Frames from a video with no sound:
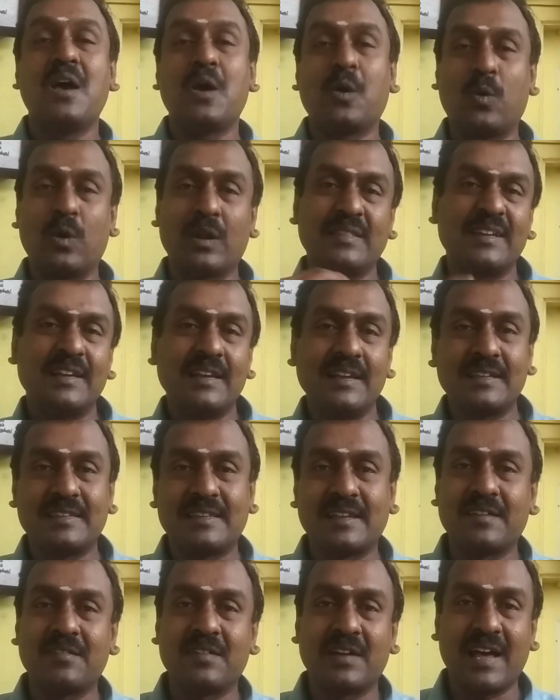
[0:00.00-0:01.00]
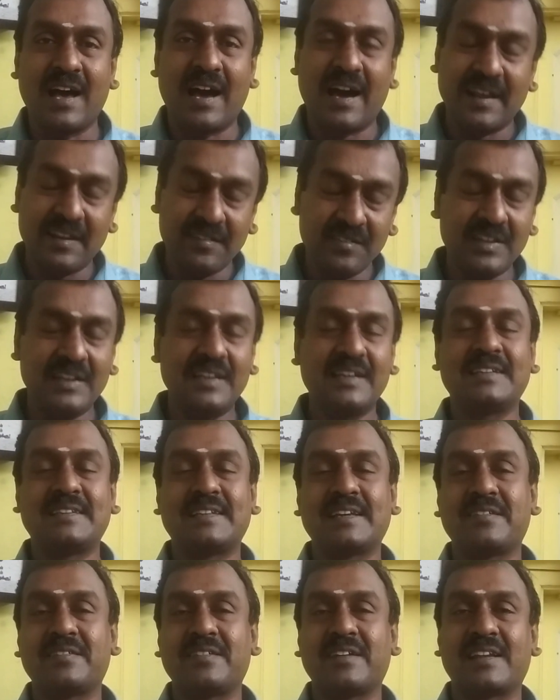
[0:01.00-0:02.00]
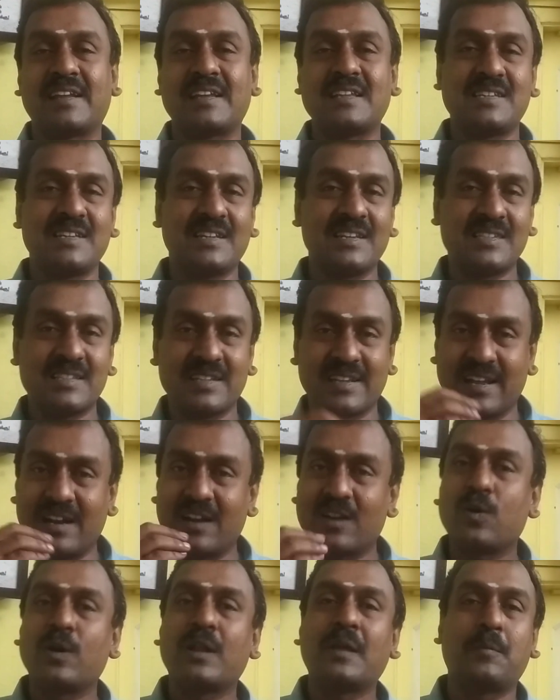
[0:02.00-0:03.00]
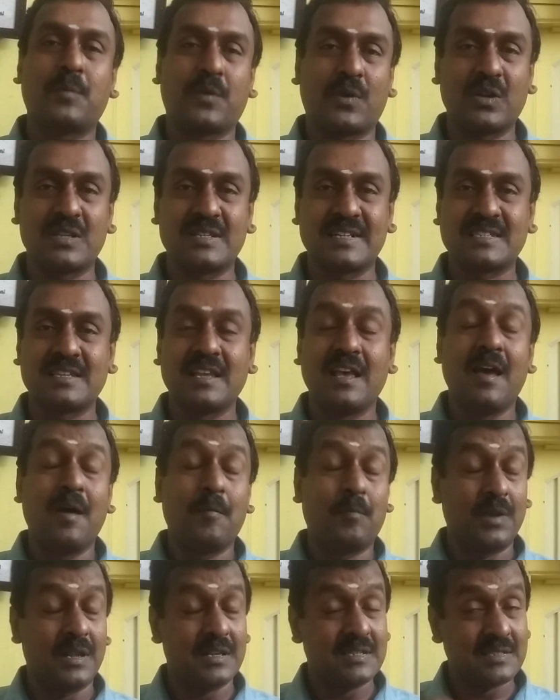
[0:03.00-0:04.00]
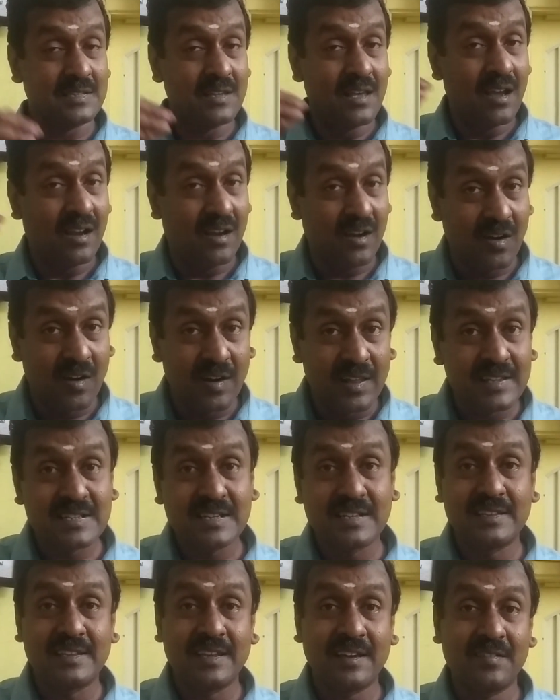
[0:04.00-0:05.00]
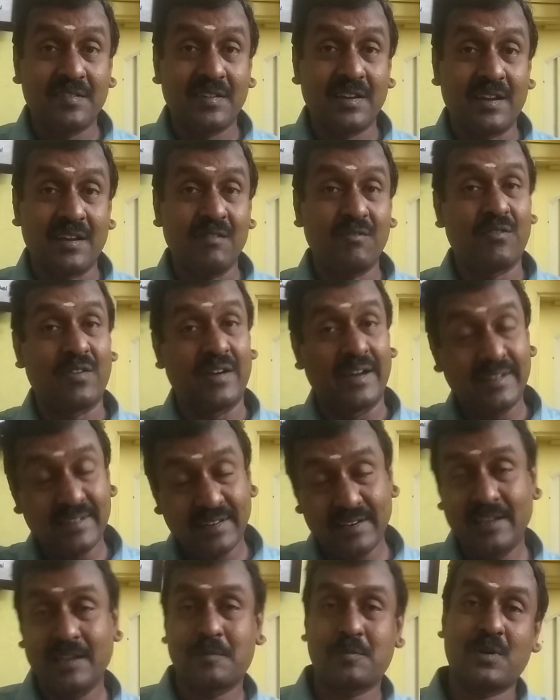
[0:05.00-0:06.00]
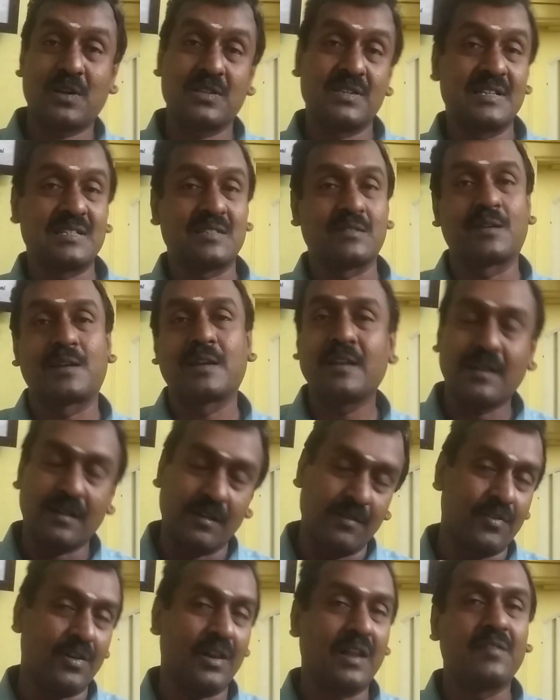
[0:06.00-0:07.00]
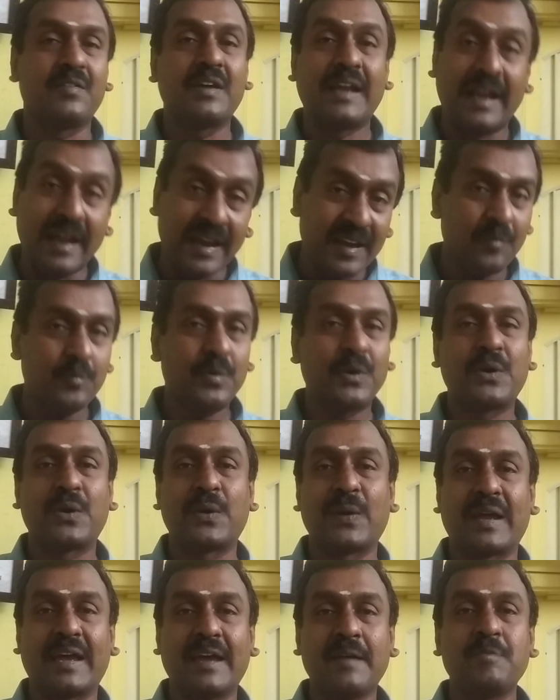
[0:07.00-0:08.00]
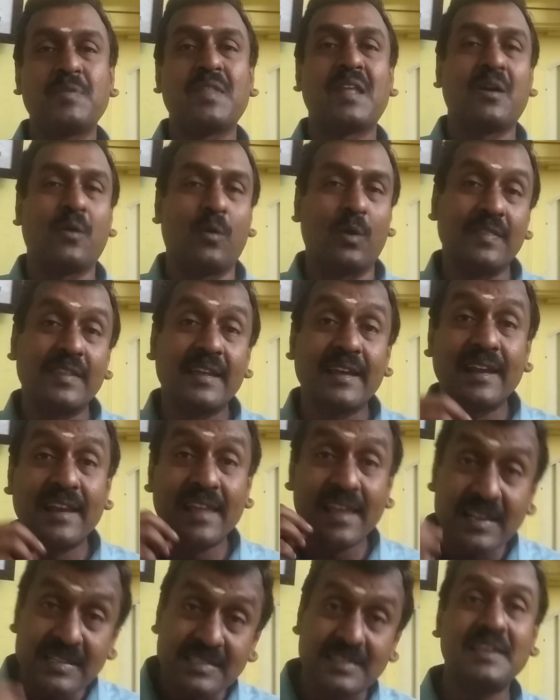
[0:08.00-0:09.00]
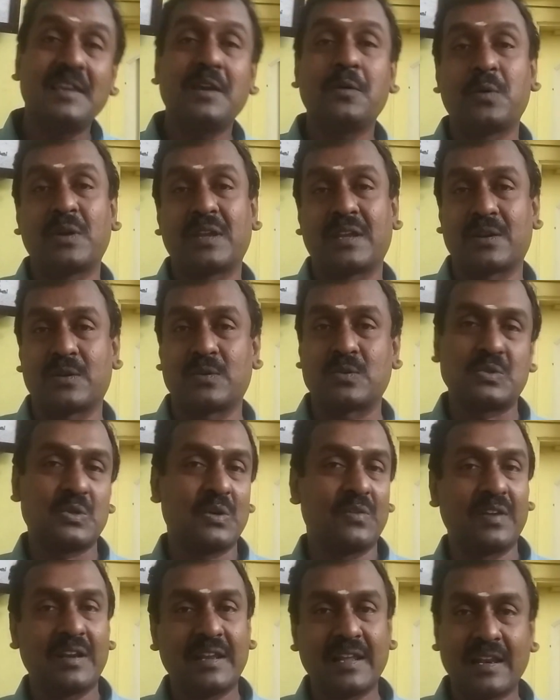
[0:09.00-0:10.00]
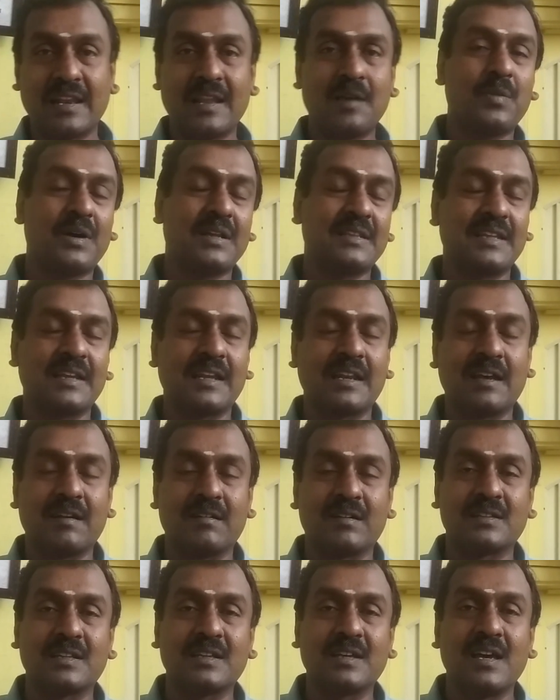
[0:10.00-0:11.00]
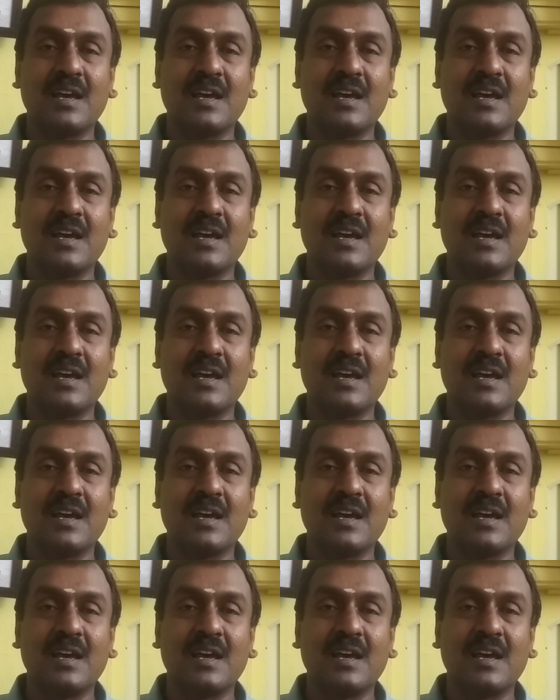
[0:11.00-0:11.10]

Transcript: குழந்தைகளுக்கு தேவையான அறிவியலுக்கு தேவையான சின்ன சின்ன எலக்ட்ரானிக் ப்ராஜெக்ட்ஸ் ப்ளஸ் காலேஜுக்கு தேவையான ஃபைனல் இயர் ப்ராஜெக்ட்ஸ் வரைக்கும் நாங்கள் ஃபுல்லாகவே கைட் பண்ணுறோங்க குழந்தைகளையே செய்ய வைக்கிறோம் ஸோ வெளியெல்லாம் பார்த்தீங்கன்னா வந்து